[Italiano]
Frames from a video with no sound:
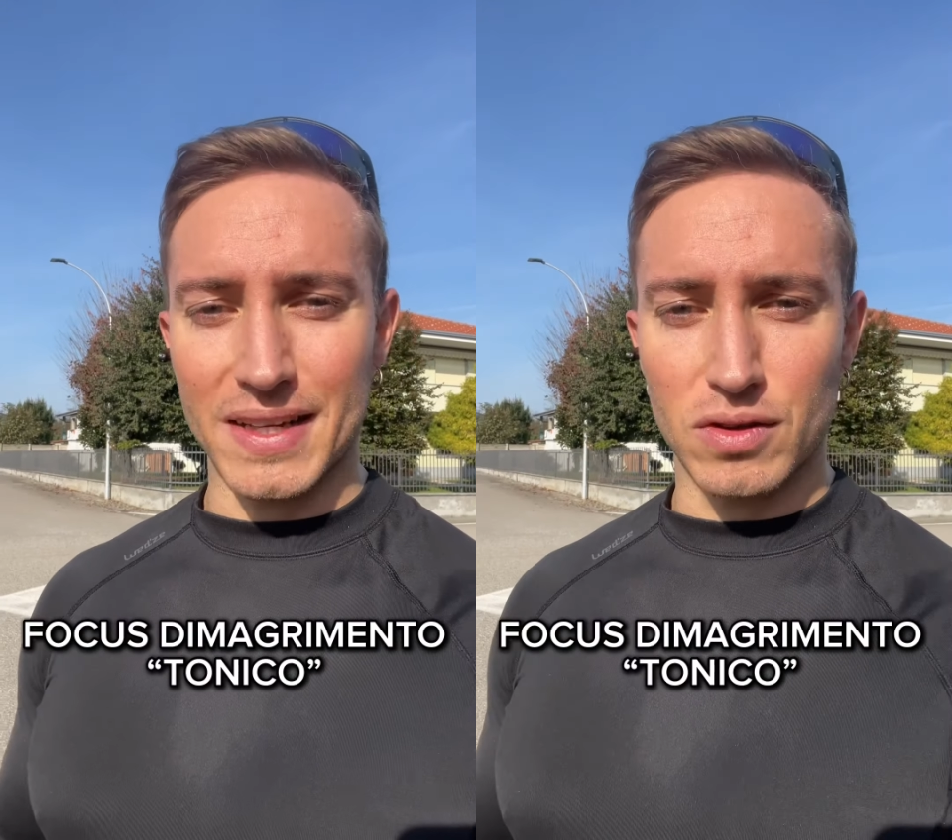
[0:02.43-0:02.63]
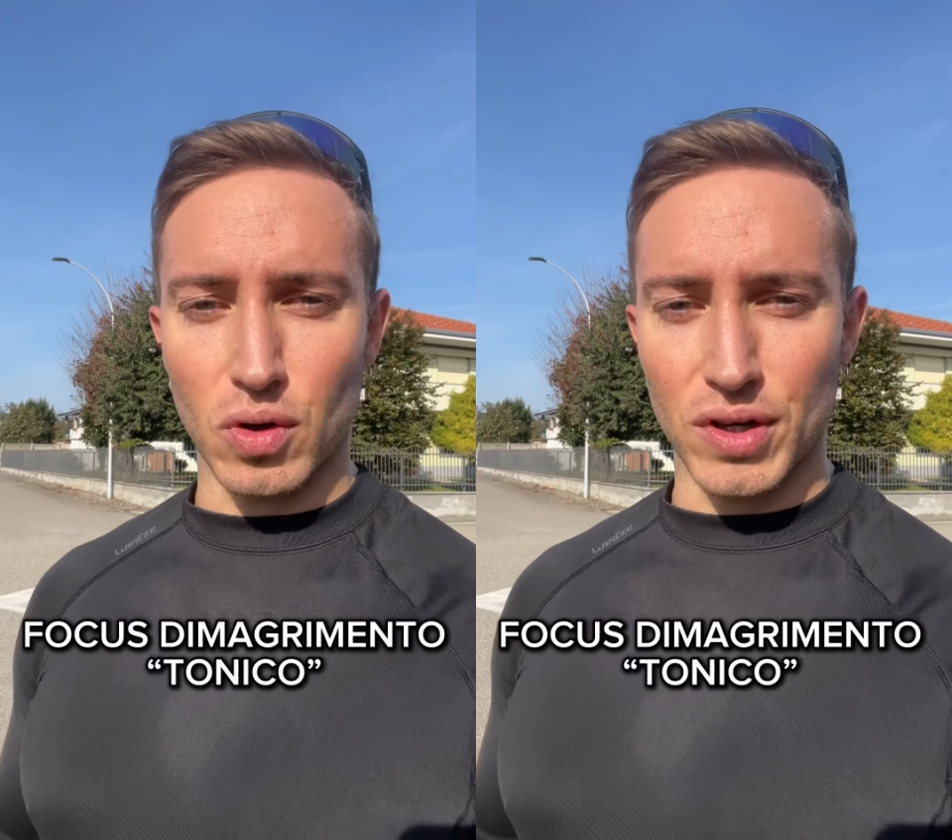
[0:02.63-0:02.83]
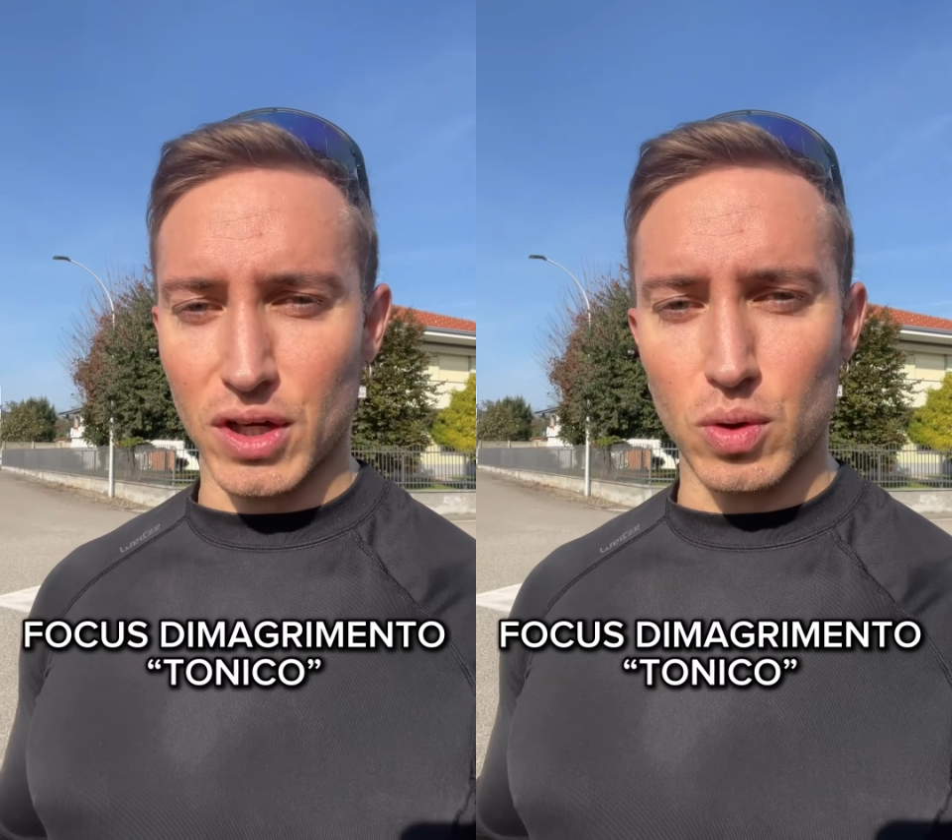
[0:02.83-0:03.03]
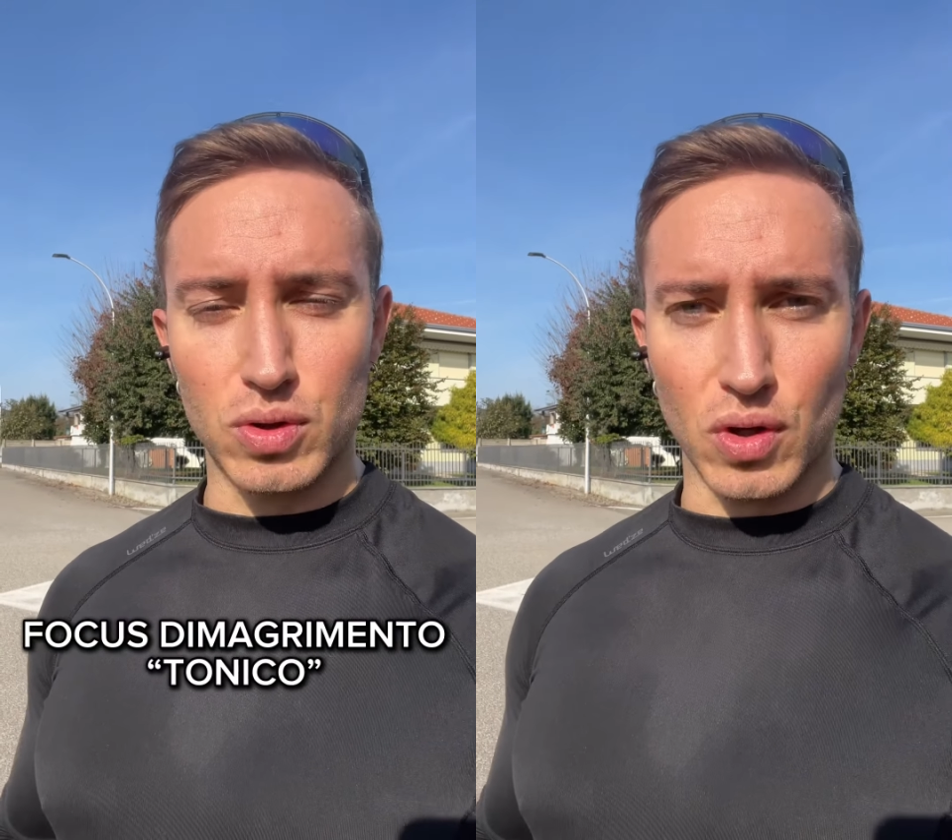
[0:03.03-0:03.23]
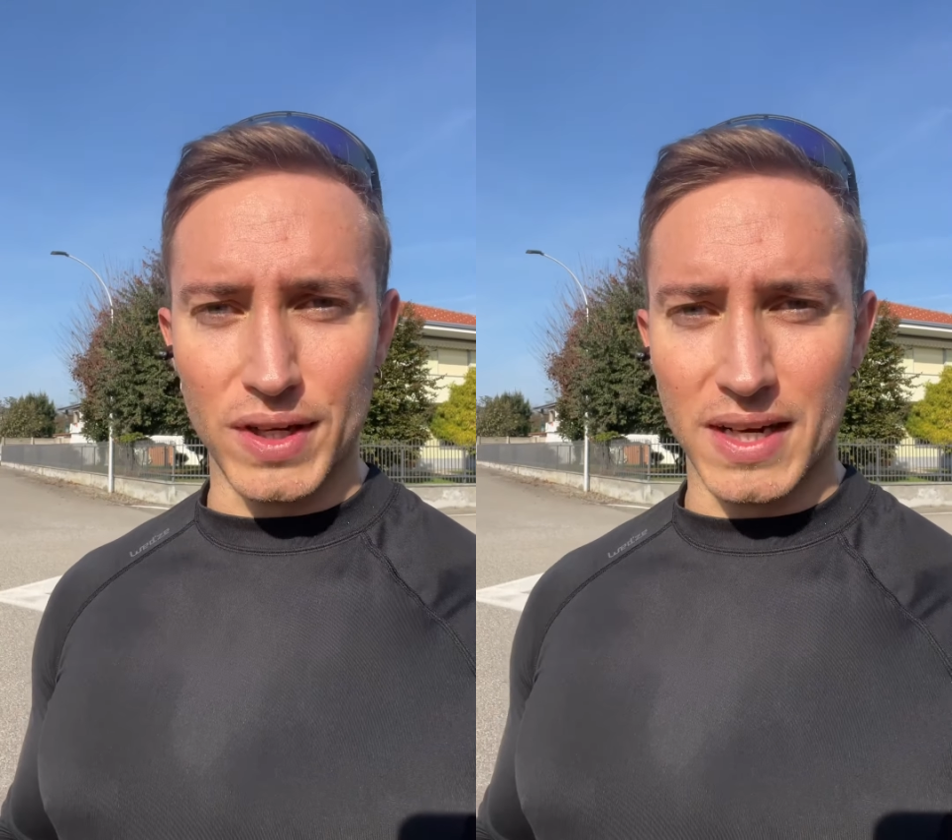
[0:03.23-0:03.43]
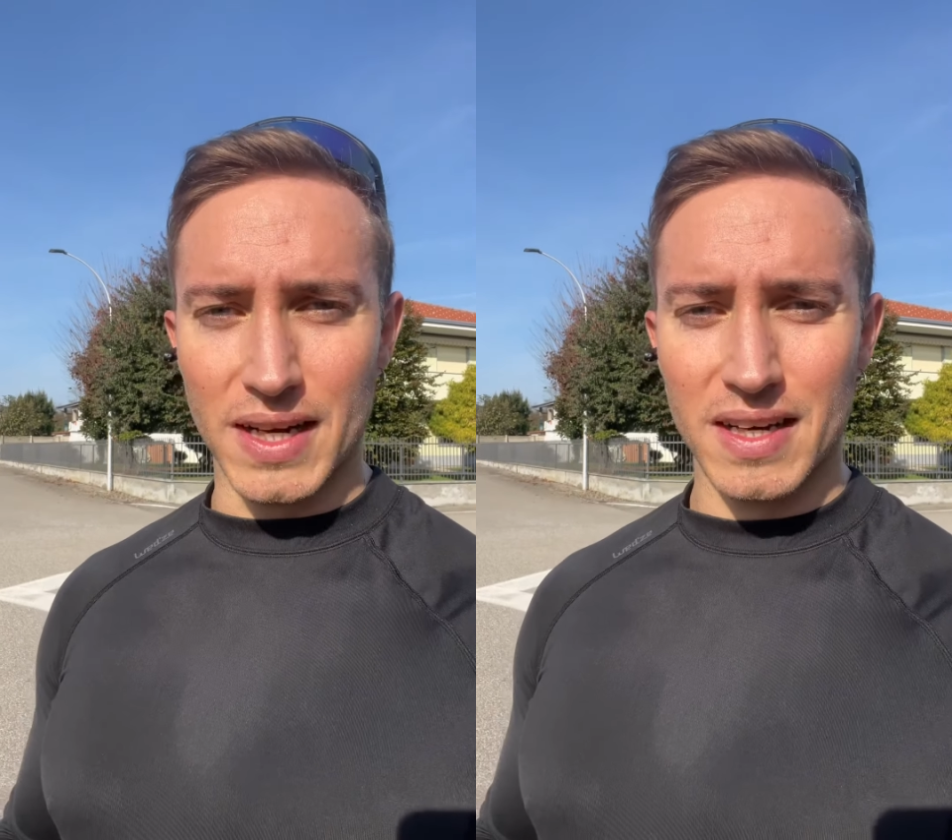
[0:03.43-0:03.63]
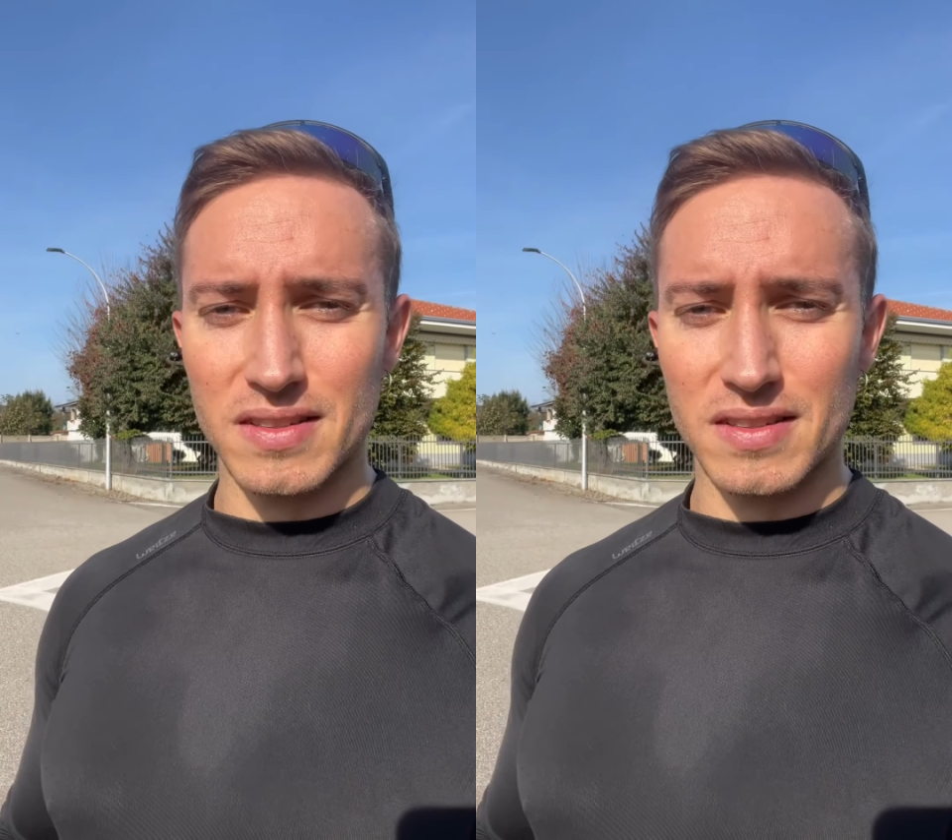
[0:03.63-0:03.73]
tonico o tonica,